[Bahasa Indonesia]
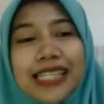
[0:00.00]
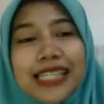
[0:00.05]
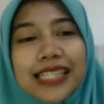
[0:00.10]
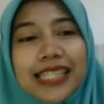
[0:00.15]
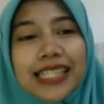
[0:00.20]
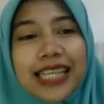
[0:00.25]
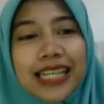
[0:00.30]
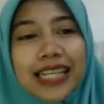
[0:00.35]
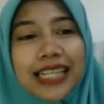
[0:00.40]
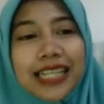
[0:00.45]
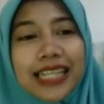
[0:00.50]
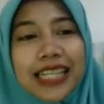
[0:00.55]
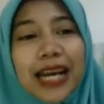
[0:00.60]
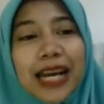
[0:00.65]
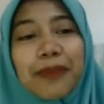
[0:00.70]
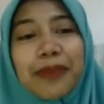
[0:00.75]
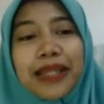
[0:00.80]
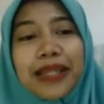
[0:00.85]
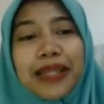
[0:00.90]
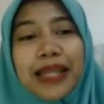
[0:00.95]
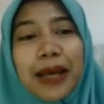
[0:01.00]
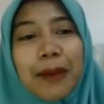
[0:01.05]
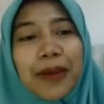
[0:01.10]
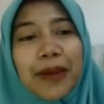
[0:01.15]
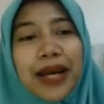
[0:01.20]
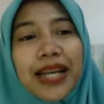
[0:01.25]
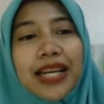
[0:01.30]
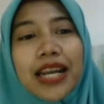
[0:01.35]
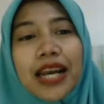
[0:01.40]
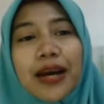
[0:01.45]
Jadi yang
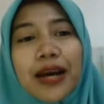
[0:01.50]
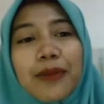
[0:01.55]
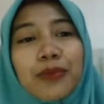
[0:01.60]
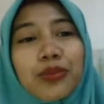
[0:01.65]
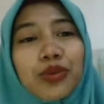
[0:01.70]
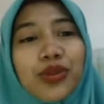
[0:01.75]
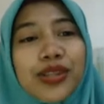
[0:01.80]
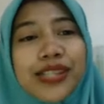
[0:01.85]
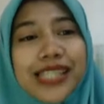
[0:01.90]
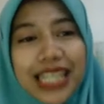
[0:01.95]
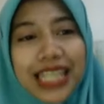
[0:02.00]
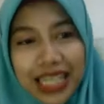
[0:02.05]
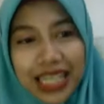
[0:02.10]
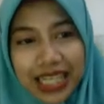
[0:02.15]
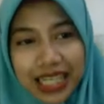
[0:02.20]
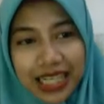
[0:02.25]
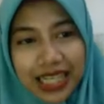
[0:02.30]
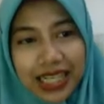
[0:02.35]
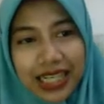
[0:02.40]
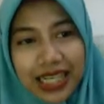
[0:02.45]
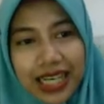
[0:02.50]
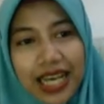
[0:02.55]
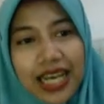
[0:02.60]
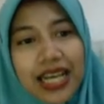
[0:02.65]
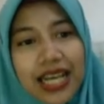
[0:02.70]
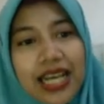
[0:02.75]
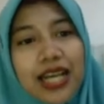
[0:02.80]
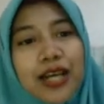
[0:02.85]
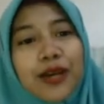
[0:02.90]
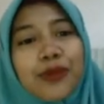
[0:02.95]
pertama adalah butsir, ya.
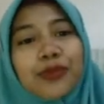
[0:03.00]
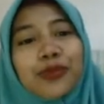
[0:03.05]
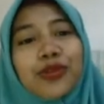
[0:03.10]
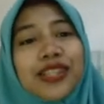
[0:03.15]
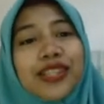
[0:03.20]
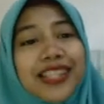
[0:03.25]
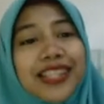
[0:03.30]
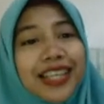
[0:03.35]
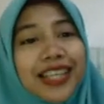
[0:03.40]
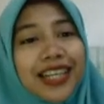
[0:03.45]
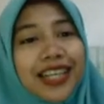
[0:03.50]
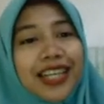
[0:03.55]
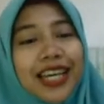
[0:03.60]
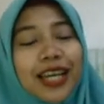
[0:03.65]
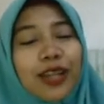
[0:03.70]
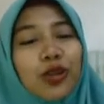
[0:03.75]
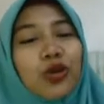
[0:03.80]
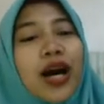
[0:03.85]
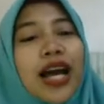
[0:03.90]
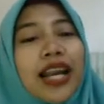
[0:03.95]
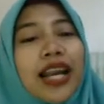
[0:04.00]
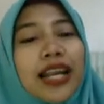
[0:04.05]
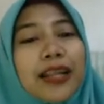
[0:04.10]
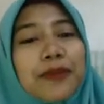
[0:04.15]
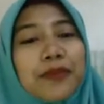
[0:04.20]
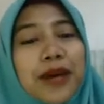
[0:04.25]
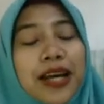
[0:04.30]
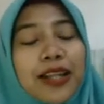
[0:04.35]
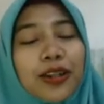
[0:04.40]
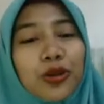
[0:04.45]
Butsir yaitu alat
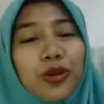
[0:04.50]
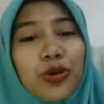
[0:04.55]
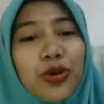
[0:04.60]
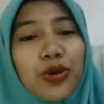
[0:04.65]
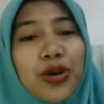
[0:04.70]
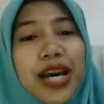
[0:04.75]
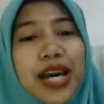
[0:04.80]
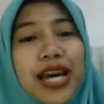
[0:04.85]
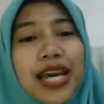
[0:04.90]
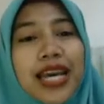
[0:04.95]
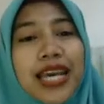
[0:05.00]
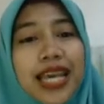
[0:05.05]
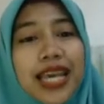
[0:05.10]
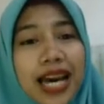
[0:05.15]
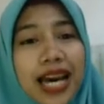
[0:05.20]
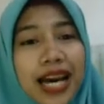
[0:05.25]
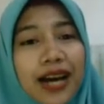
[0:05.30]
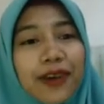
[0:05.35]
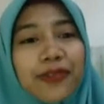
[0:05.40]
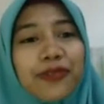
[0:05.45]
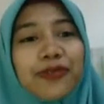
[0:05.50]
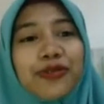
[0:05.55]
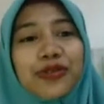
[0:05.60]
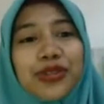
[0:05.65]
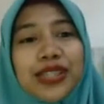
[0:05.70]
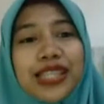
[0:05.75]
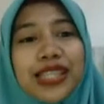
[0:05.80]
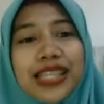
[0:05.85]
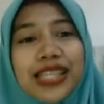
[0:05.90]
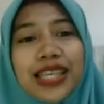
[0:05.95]
bantu yang
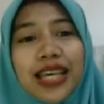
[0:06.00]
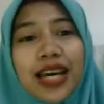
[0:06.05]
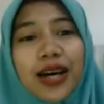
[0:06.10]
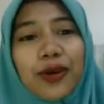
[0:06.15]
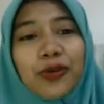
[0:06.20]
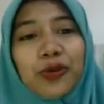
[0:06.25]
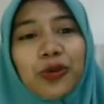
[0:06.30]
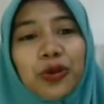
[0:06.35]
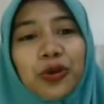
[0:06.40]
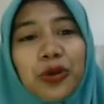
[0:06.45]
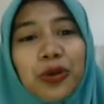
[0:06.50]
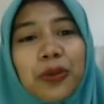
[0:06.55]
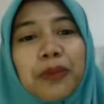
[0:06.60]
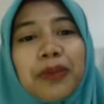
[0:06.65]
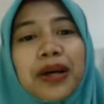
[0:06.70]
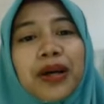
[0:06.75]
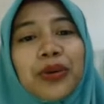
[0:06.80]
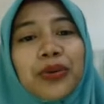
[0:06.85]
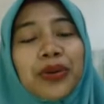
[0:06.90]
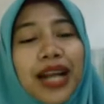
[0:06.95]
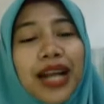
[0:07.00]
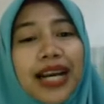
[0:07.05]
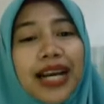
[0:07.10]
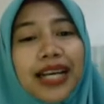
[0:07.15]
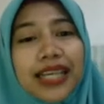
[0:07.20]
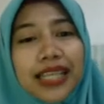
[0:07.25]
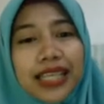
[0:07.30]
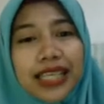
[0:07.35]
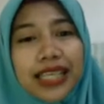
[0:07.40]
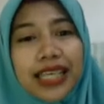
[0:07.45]
fungsinya untuk
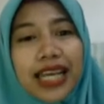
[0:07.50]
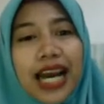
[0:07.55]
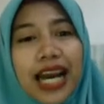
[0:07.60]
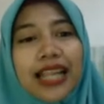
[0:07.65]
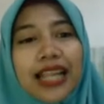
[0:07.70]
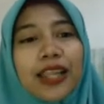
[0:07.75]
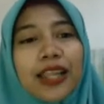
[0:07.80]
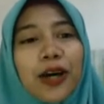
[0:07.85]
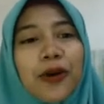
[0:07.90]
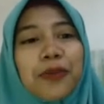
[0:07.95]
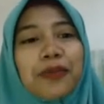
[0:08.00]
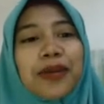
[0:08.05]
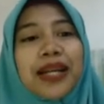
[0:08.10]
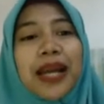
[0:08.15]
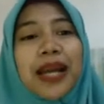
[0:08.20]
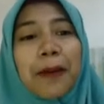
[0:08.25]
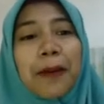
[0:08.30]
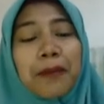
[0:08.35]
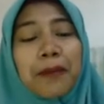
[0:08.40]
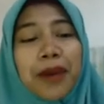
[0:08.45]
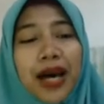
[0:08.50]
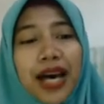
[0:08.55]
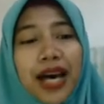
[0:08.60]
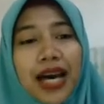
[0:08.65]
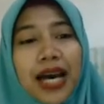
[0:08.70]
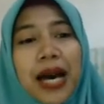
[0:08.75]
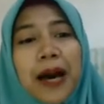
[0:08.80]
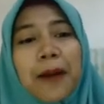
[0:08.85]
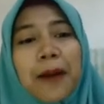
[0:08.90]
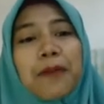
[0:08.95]
mengurangi atau menambah
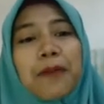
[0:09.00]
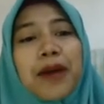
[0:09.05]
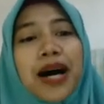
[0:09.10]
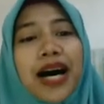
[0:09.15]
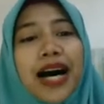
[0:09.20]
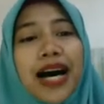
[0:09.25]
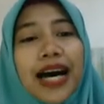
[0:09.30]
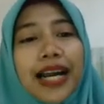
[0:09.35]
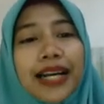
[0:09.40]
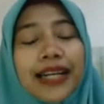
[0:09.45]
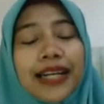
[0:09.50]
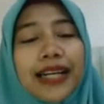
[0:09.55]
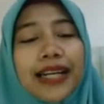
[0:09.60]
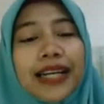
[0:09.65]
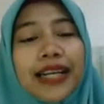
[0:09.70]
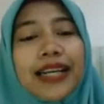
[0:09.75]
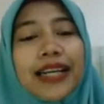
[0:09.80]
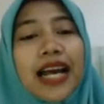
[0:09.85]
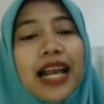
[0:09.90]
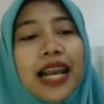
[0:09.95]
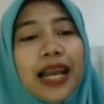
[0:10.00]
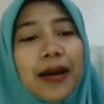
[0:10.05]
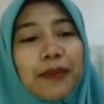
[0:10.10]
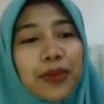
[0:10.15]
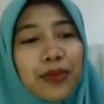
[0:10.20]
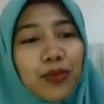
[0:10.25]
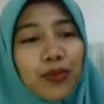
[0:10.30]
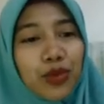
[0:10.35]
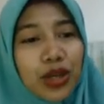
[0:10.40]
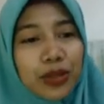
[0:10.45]
bahan dalam
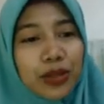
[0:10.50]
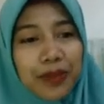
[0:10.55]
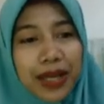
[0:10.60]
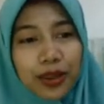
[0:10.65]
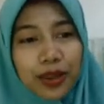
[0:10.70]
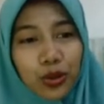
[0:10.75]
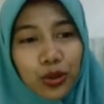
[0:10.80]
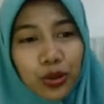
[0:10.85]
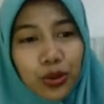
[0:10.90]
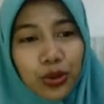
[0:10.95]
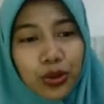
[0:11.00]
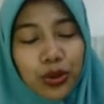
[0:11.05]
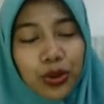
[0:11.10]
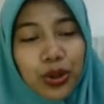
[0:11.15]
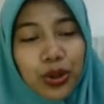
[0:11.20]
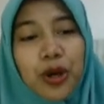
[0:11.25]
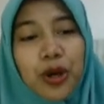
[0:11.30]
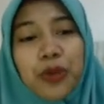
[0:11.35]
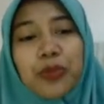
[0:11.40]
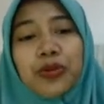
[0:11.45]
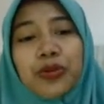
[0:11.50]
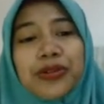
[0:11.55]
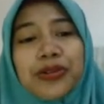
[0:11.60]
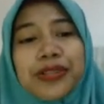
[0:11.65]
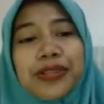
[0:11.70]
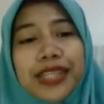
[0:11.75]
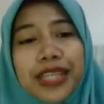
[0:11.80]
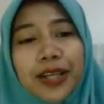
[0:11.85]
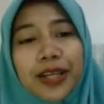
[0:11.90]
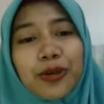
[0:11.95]
membuat patung.
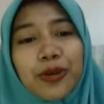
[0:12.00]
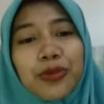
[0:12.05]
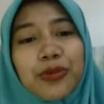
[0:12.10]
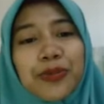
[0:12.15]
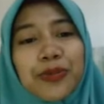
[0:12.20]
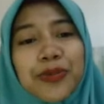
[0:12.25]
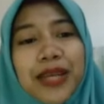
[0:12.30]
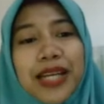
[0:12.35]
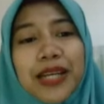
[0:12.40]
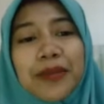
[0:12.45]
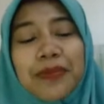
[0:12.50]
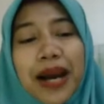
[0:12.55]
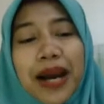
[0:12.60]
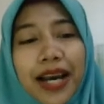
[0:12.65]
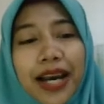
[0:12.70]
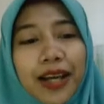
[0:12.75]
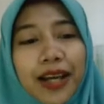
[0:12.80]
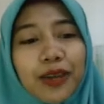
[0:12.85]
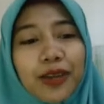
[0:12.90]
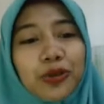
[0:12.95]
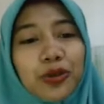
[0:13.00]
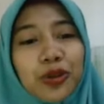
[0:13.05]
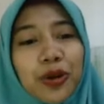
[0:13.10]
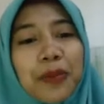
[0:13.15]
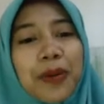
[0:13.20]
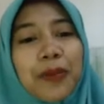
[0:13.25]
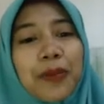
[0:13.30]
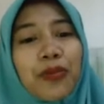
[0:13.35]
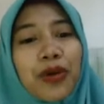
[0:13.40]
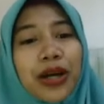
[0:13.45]
Butsir umumnya dipakai untuk
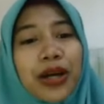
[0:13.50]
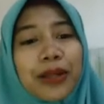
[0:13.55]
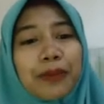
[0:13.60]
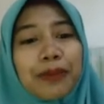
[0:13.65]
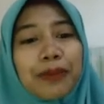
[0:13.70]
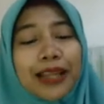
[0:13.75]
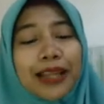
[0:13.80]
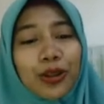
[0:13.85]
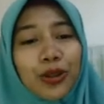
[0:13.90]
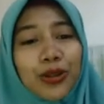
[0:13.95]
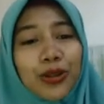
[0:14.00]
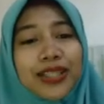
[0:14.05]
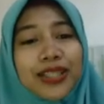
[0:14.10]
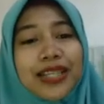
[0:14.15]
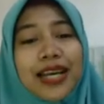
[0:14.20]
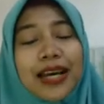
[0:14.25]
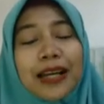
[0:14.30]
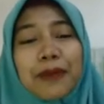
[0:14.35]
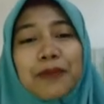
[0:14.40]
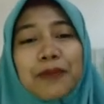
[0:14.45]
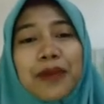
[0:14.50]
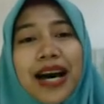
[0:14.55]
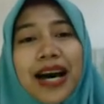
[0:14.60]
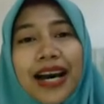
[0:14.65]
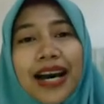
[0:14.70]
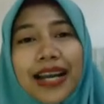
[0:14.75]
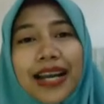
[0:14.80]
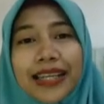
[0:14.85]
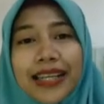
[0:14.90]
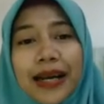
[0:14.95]
membuat patung dari
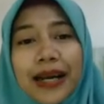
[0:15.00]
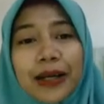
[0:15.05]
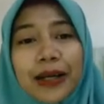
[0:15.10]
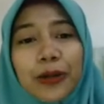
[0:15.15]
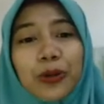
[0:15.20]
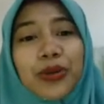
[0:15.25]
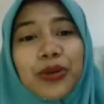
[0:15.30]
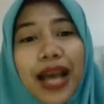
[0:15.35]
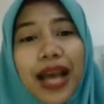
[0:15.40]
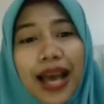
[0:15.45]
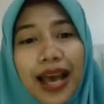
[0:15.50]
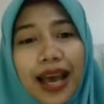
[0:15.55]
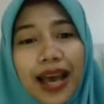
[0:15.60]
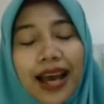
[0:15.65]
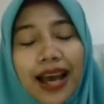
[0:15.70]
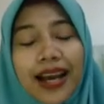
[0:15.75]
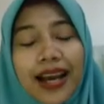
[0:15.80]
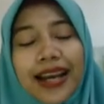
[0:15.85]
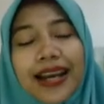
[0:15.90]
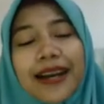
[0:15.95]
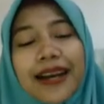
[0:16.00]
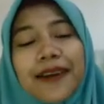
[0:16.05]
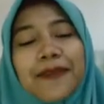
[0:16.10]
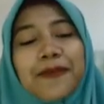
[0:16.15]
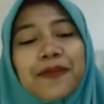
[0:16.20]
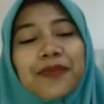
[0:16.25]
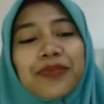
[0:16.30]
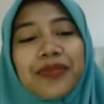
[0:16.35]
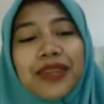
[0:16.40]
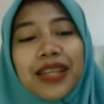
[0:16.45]
bahan yang lunak ya.
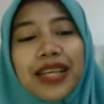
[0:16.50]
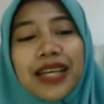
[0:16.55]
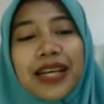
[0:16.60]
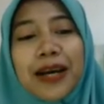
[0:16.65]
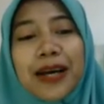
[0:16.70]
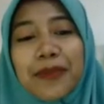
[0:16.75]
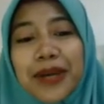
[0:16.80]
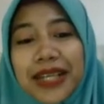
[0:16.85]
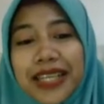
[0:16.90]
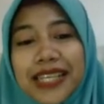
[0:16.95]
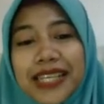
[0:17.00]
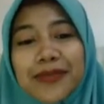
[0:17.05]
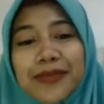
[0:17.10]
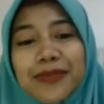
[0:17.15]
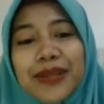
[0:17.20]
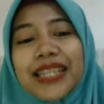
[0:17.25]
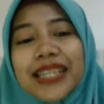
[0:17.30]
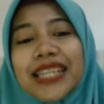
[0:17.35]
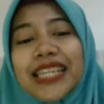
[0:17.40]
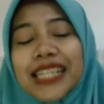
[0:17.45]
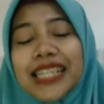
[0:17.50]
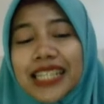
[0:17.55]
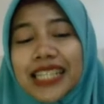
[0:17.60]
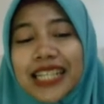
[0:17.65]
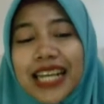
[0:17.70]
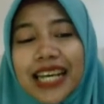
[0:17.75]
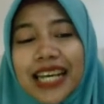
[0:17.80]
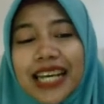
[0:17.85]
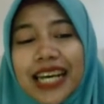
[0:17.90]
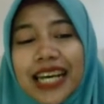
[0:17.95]
Gambarnya seperti ini
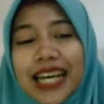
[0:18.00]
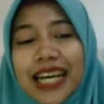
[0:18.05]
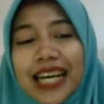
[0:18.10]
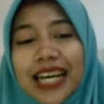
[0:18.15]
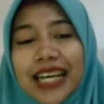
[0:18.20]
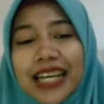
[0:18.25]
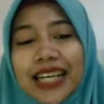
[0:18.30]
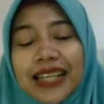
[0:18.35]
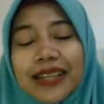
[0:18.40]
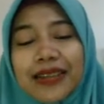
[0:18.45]
nak ya.